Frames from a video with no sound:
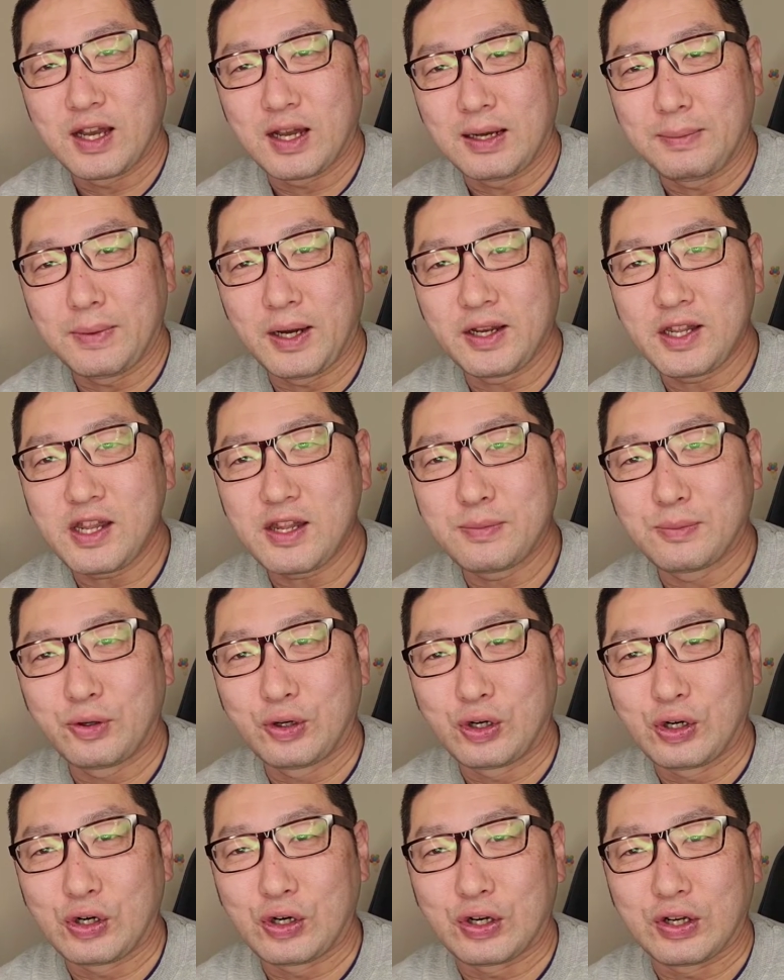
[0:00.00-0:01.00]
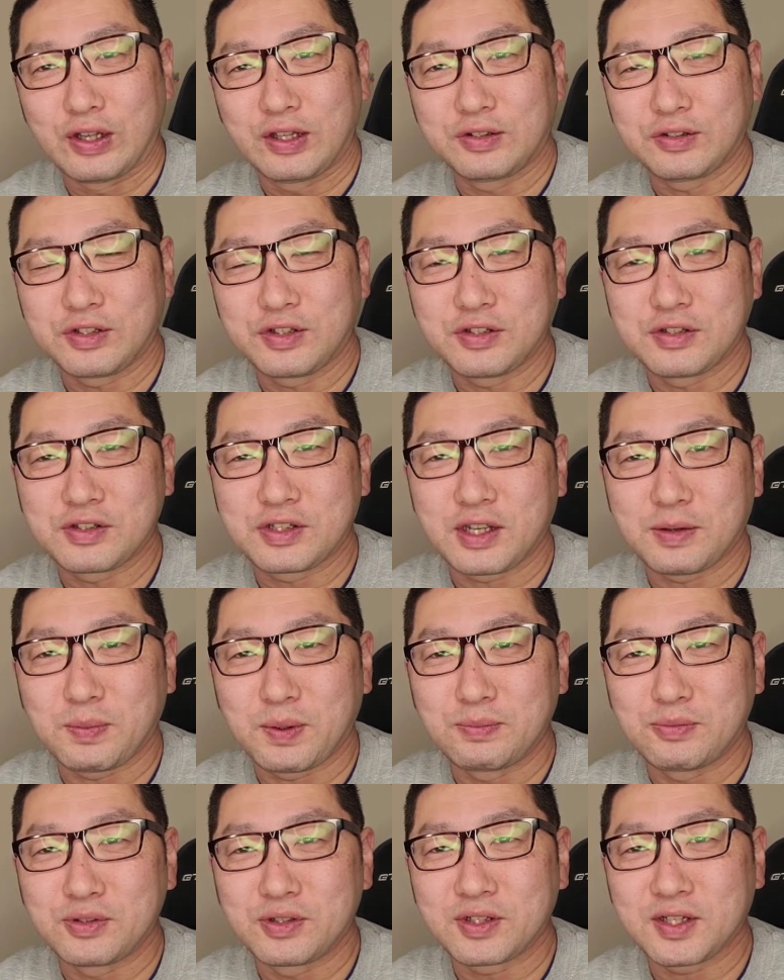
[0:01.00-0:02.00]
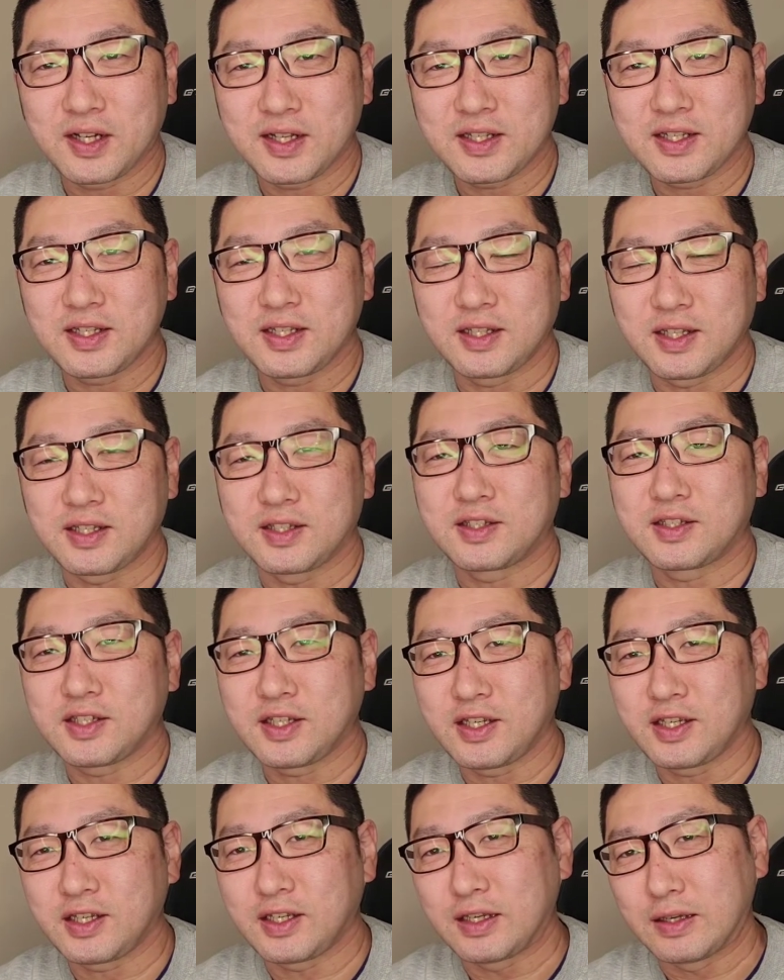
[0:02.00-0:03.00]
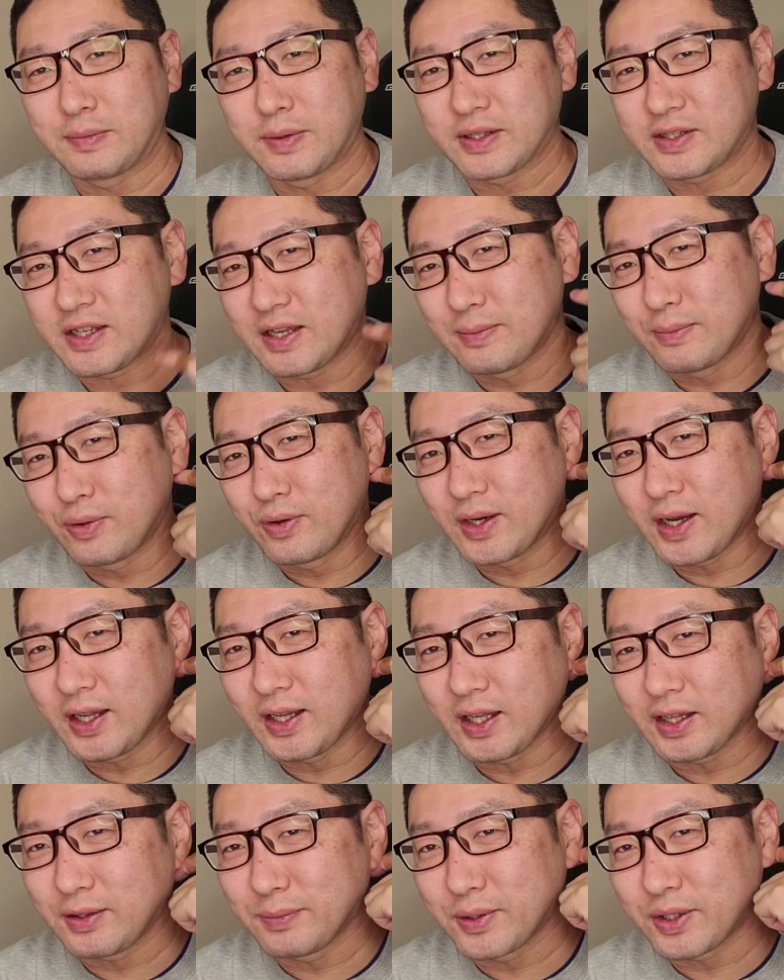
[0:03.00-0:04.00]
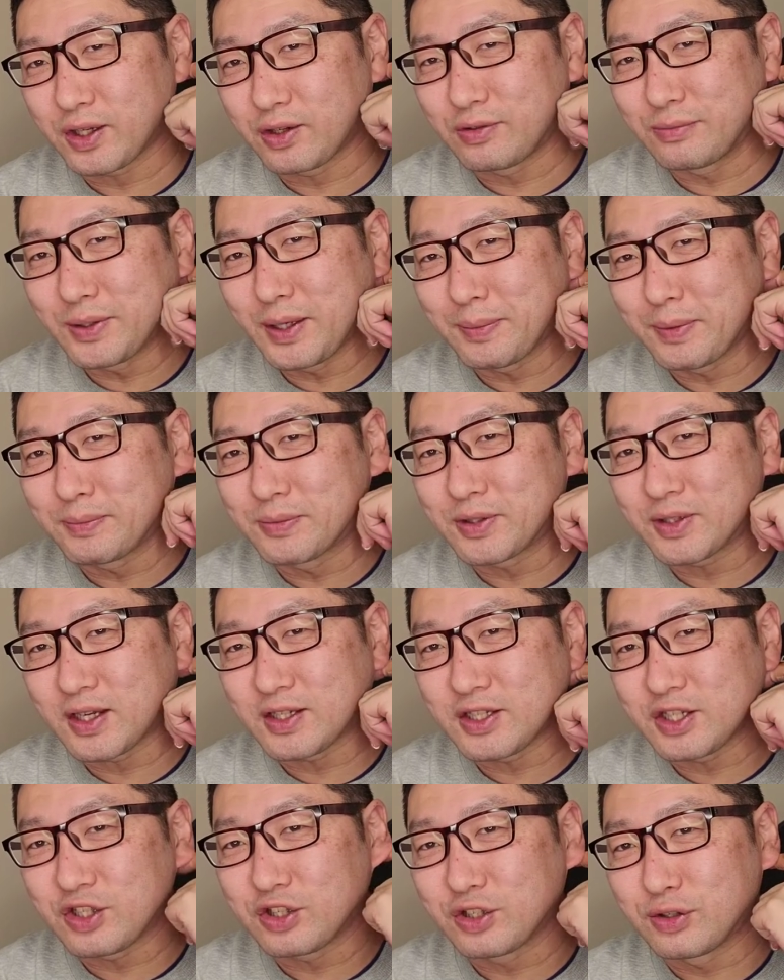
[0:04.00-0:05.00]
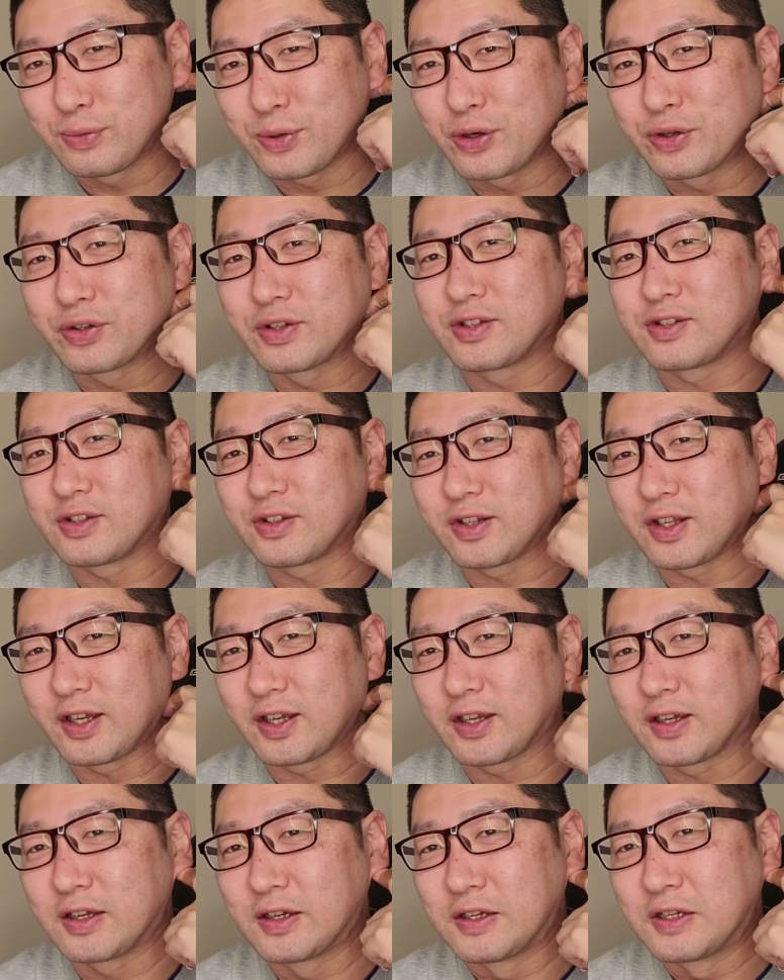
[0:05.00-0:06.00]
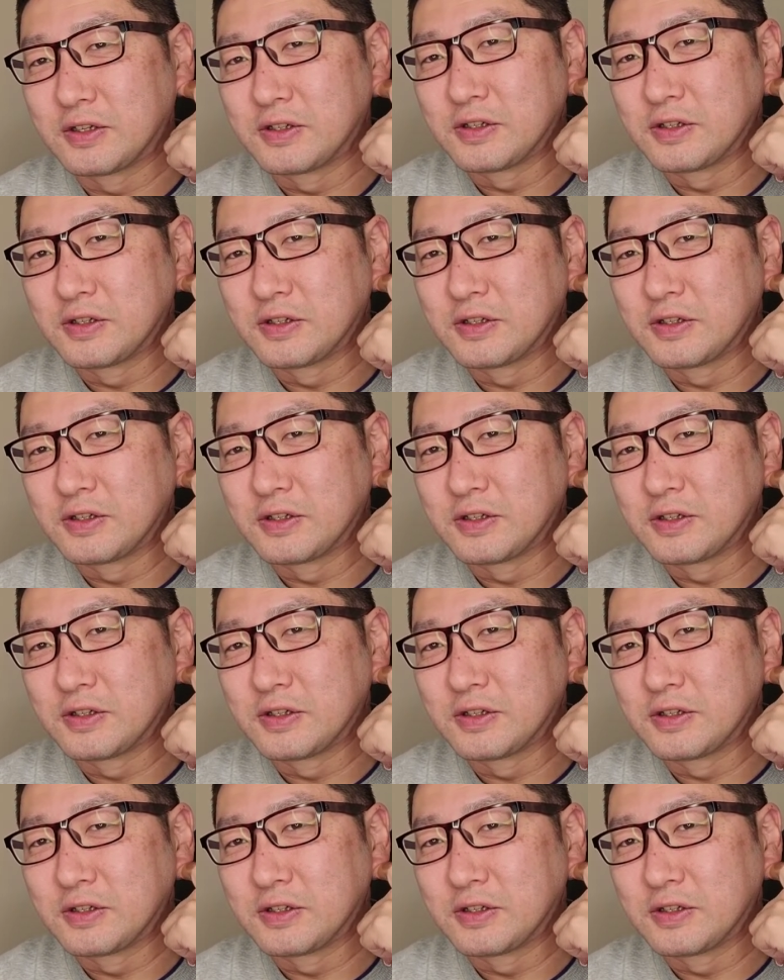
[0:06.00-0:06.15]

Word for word: あまりにも技術やっぱ難しいですし、まあ、専門家であっても結構やっぱ難しいと思うんですよね。